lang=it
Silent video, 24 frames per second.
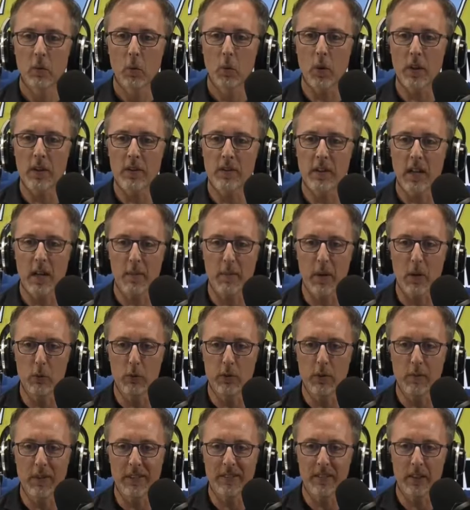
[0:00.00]
Quindi sarebbe
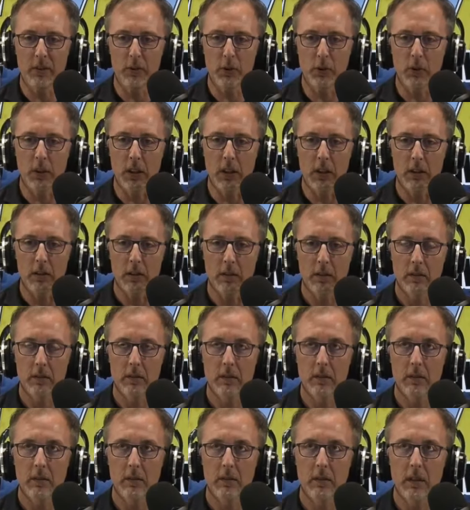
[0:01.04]
l'ultima stagione? Eh.
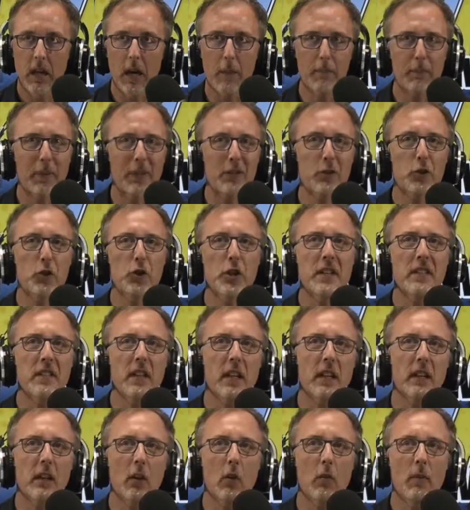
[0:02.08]
A prescindere
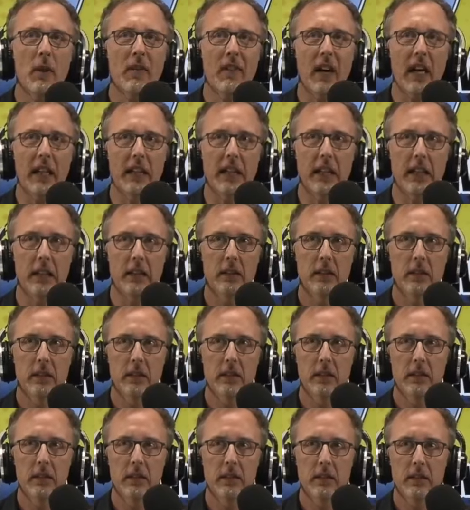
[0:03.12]
sì, da come vada. A
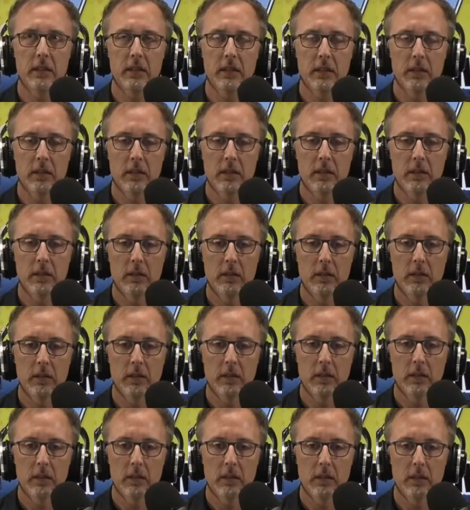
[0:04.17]
prescindere da come
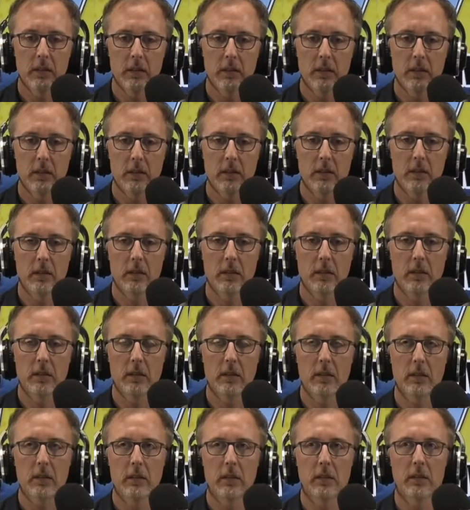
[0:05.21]
vada. Però
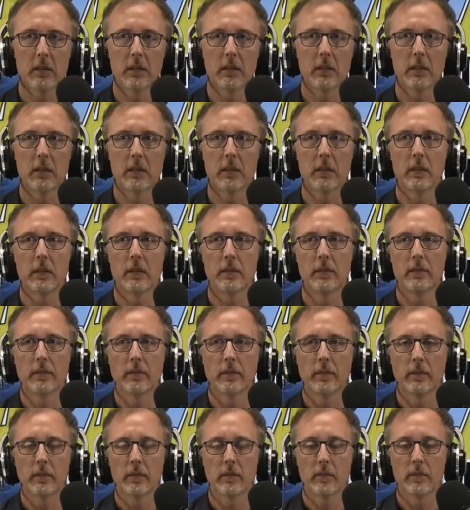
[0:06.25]
è una
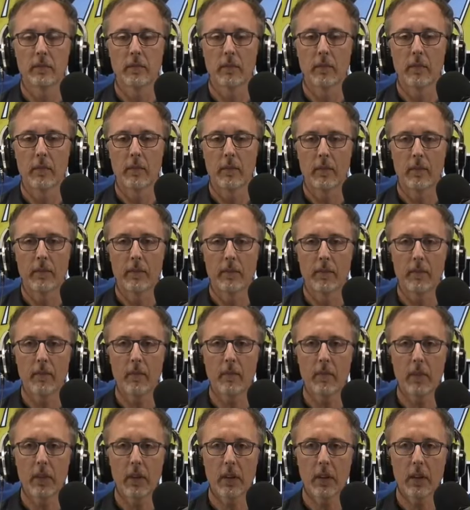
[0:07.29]
cosa,
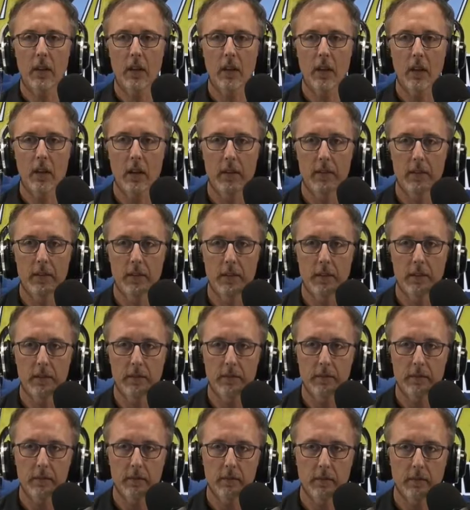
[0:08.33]
è una cosa
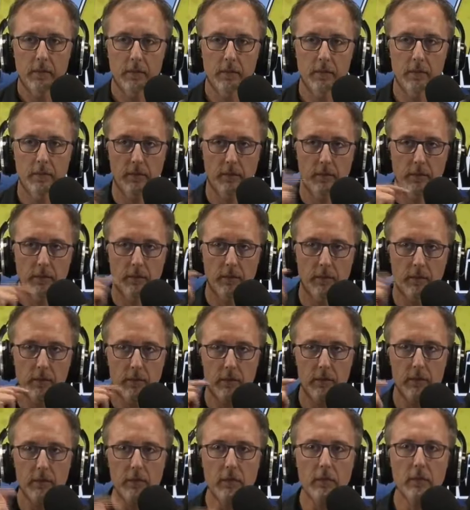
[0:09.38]

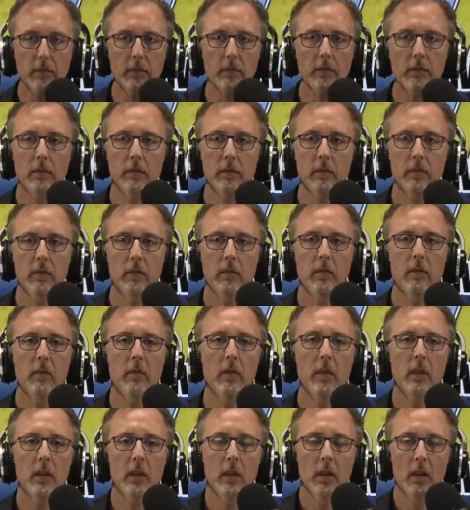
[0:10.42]
che, che ha un suo
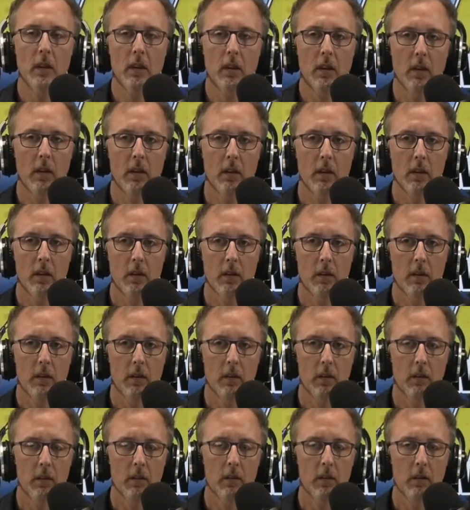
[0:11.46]
fondamento
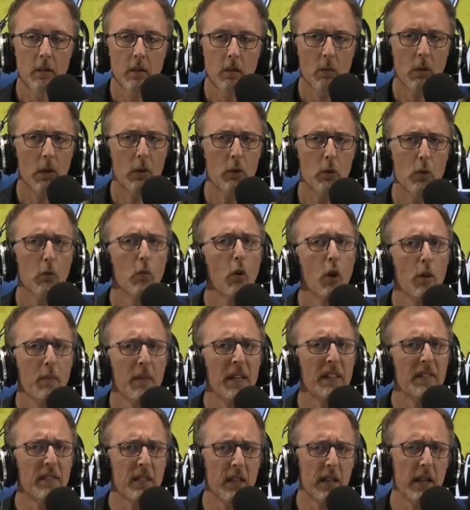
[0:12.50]
probabilmente perché
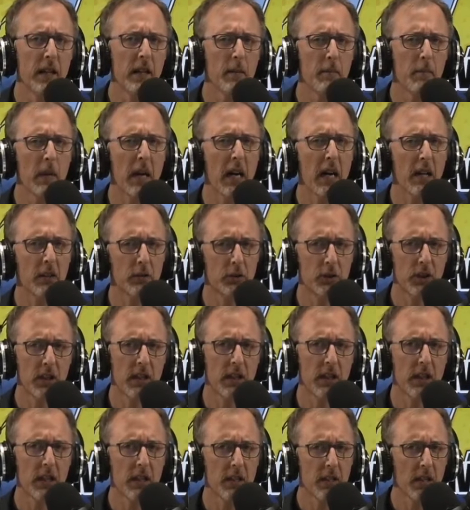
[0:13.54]
hanno capito
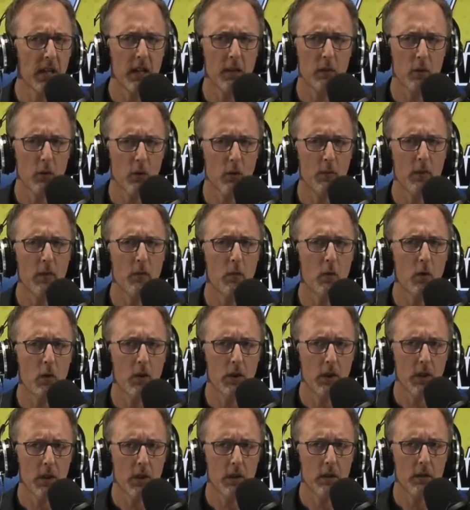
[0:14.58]
all'interno della
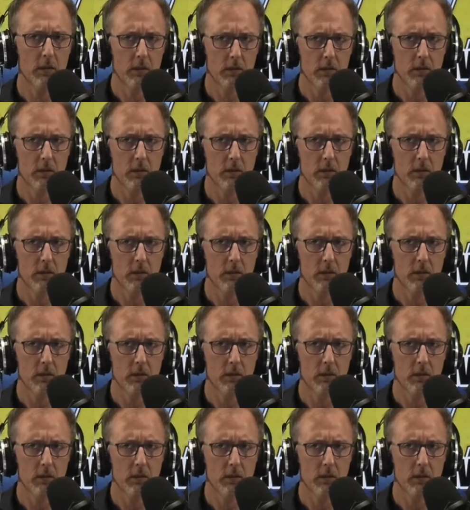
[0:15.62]
società che